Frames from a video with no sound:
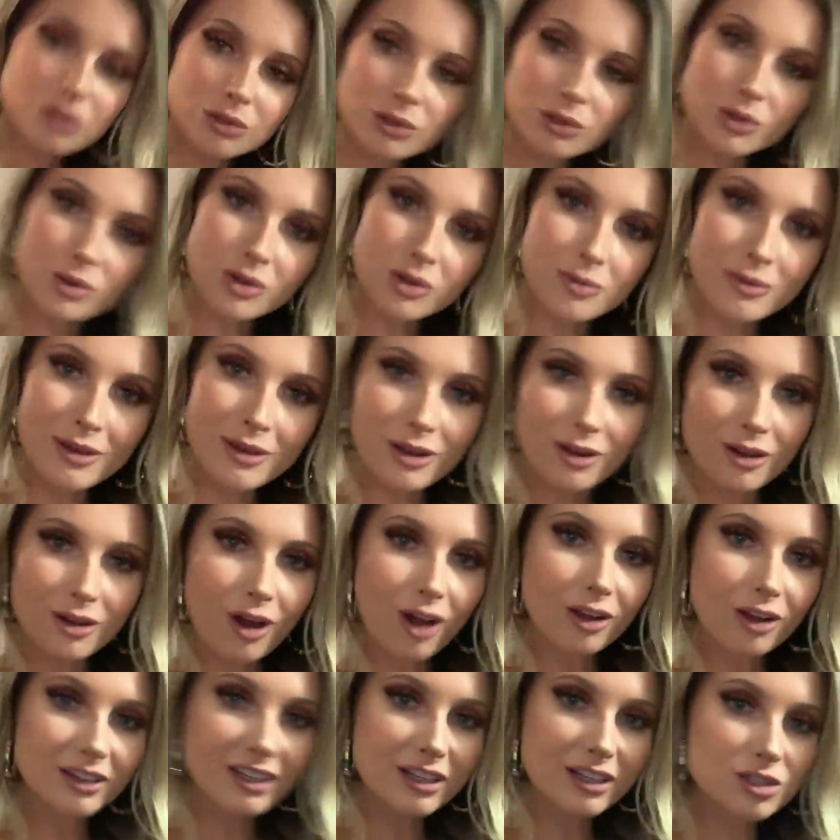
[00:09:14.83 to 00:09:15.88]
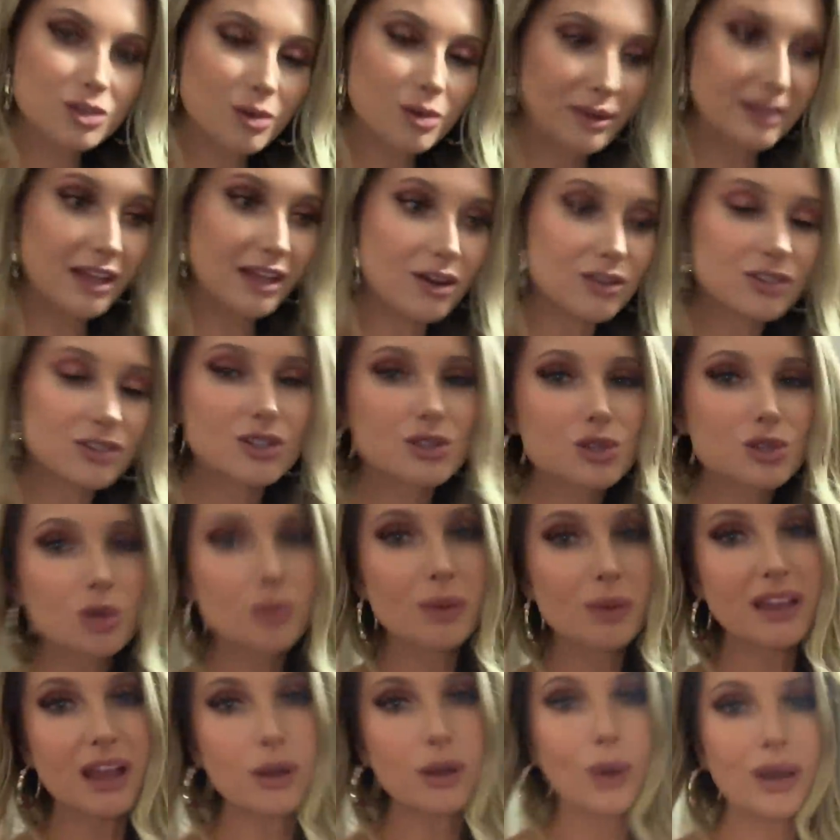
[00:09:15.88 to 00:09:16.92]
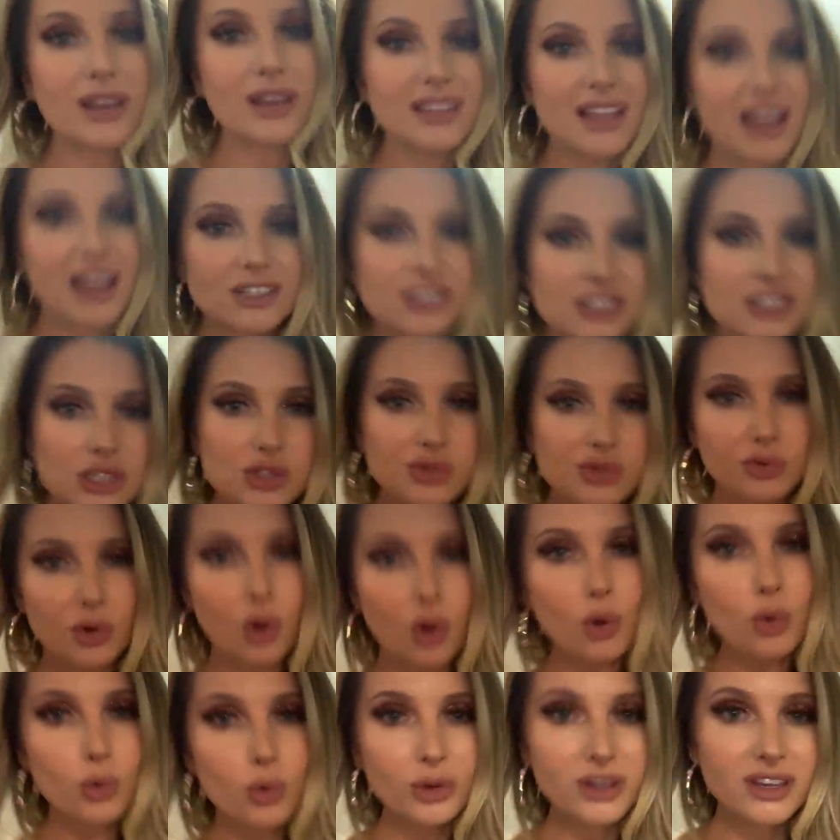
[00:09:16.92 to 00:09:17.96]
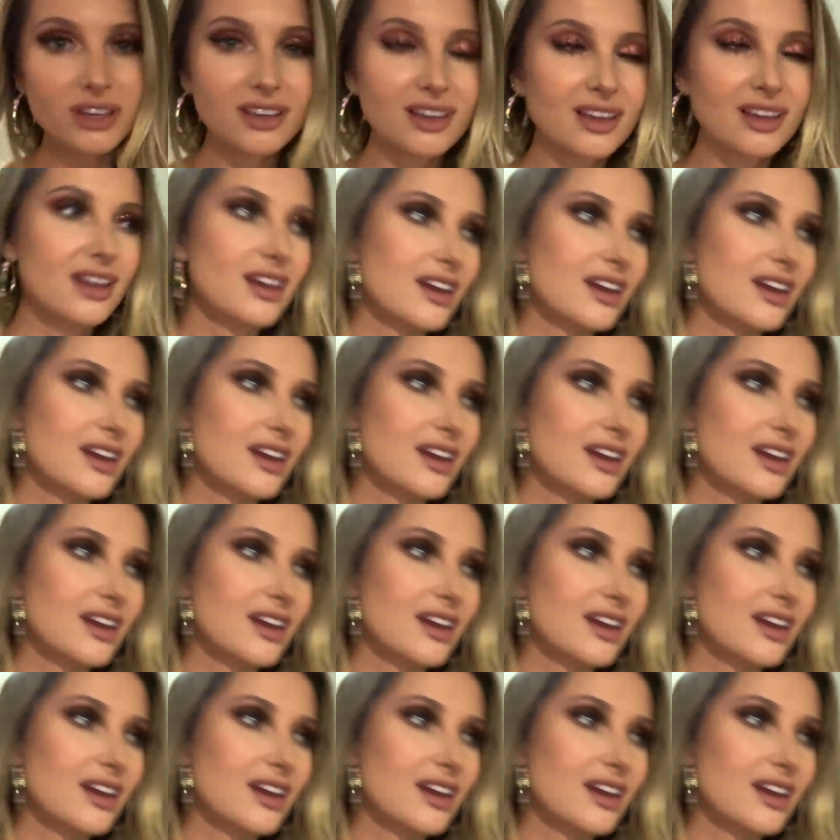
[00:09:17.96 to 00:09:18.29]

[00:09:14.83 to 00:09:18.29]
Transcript: do look? Me contem nos comentários. Desculpa que a qualidade, gente, ficou ruim.